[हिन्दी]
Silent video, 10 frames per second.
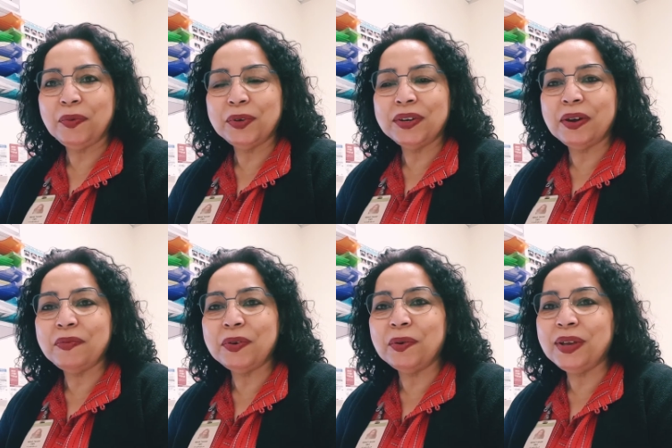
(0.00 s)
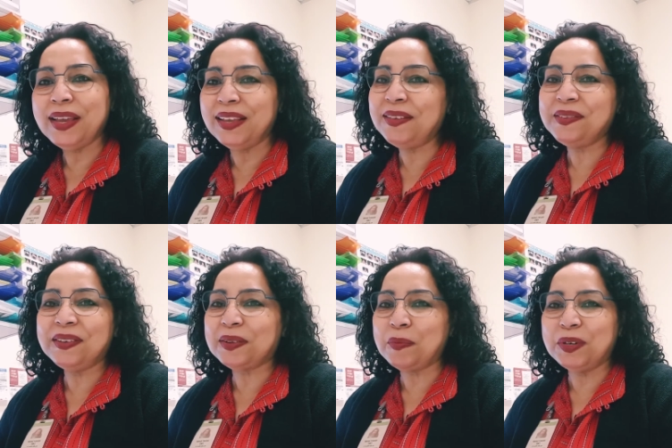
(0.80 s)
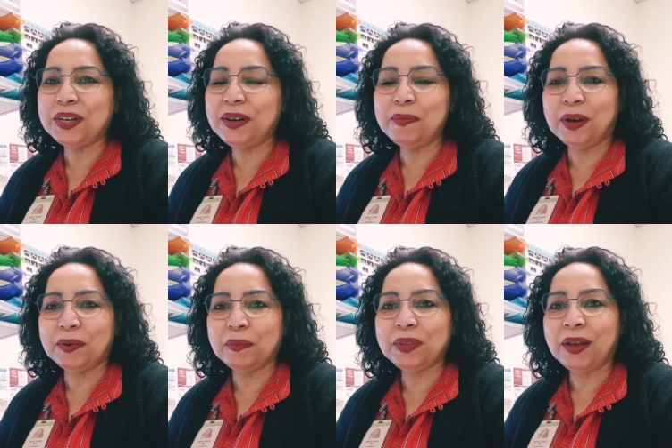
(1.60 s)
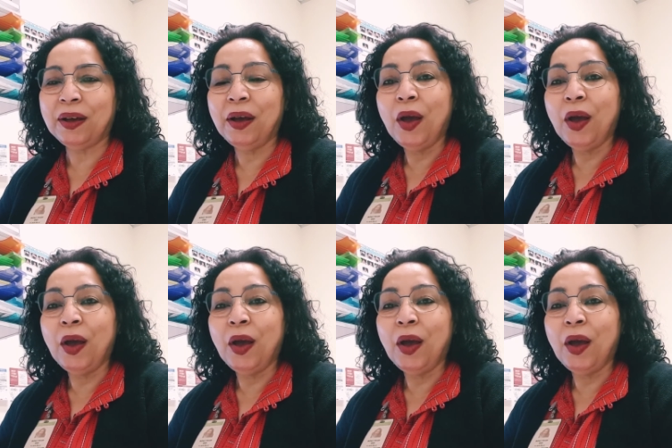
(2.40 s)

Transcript: फ़ोटोग्राफ़र होंगे इस चीज़ का मुझे नहीं मालूम था